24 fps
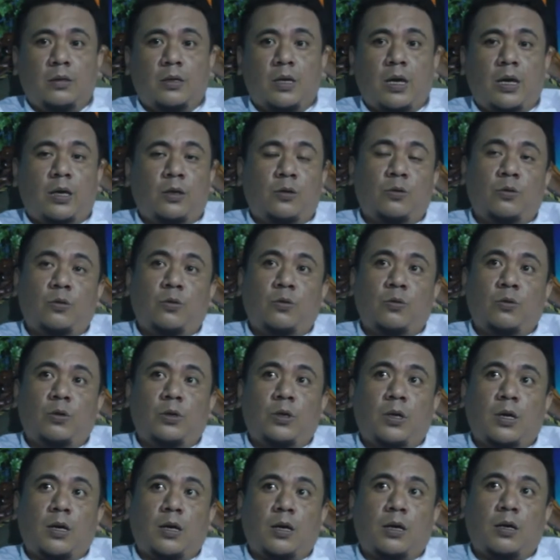yaitu
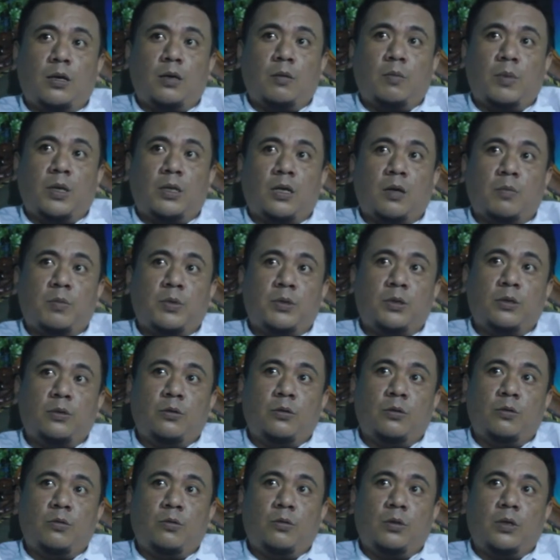dunia metaverse
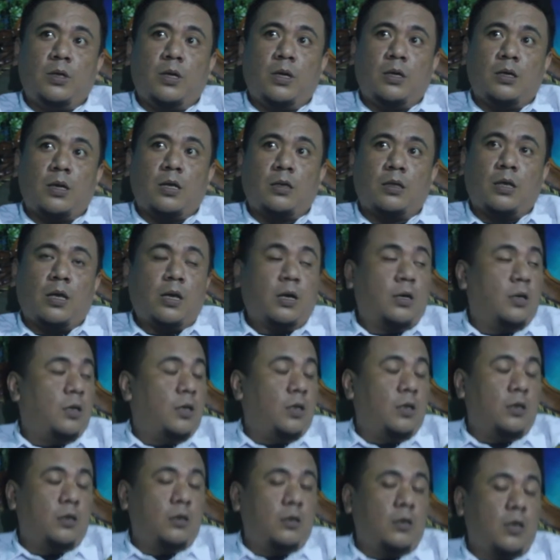itu dunia nyata yang
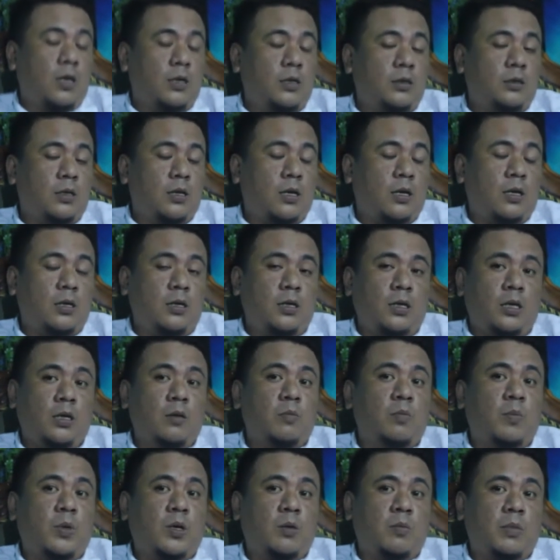di, yang istilahnya
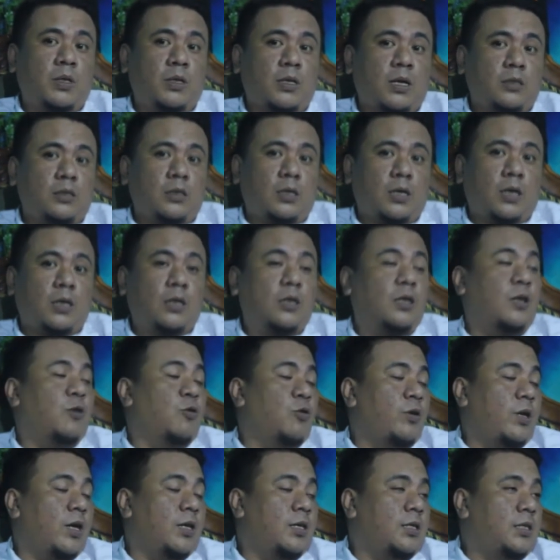diimplementasikan ke
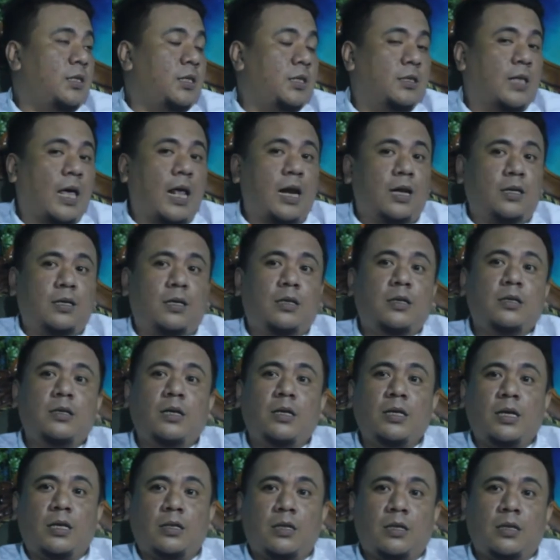dunia digital. Jadi
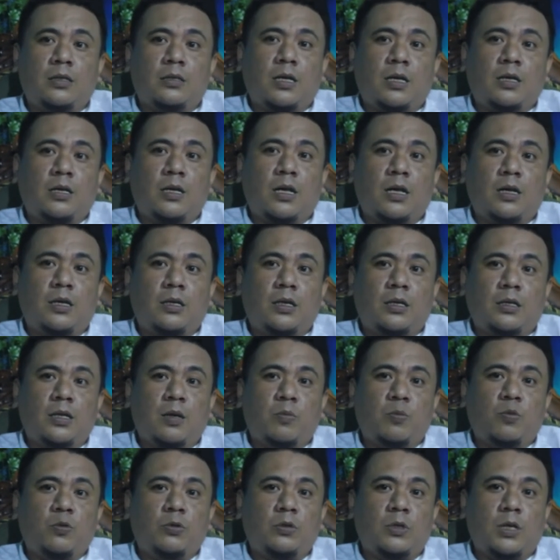kegiatan sehari-hari
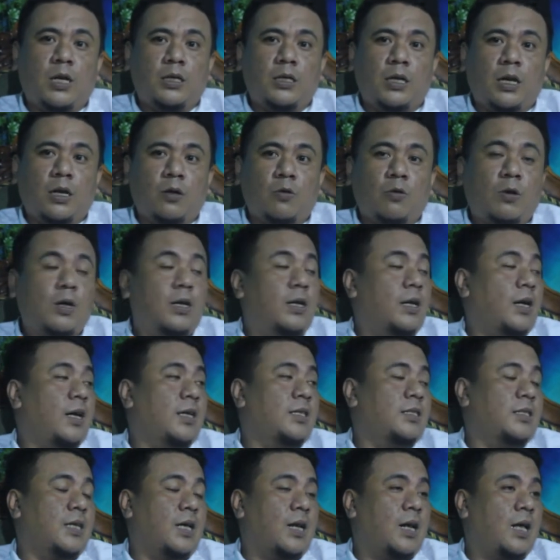kita pun telah dilakukan
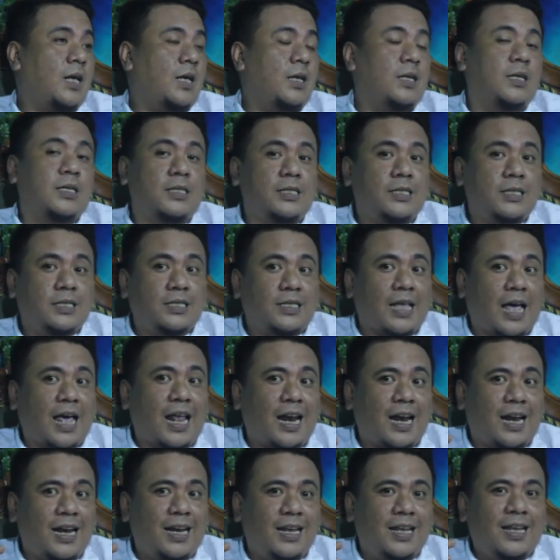dengan cara
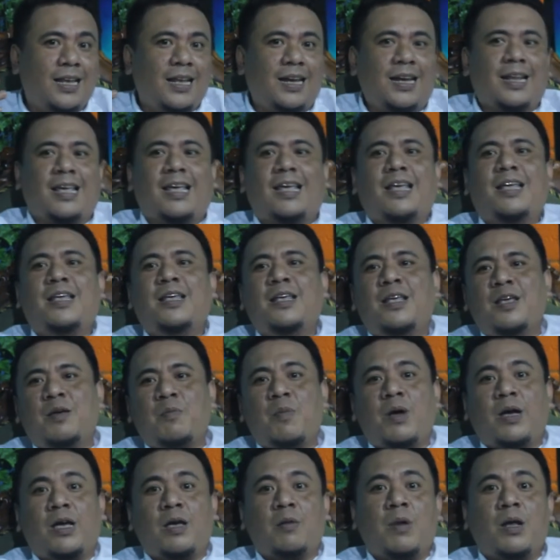digital. Nah,
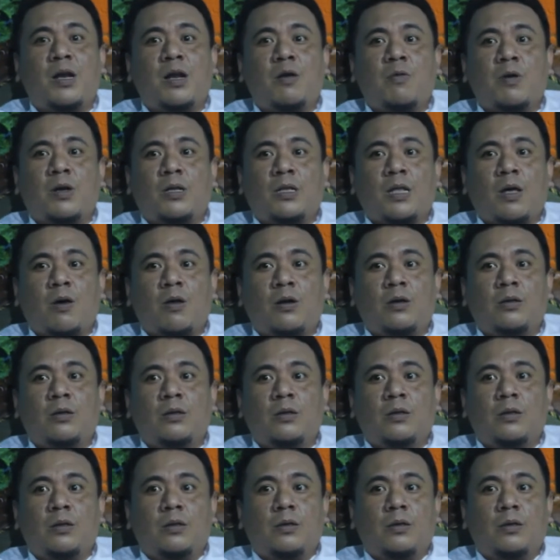bagaimana wartawan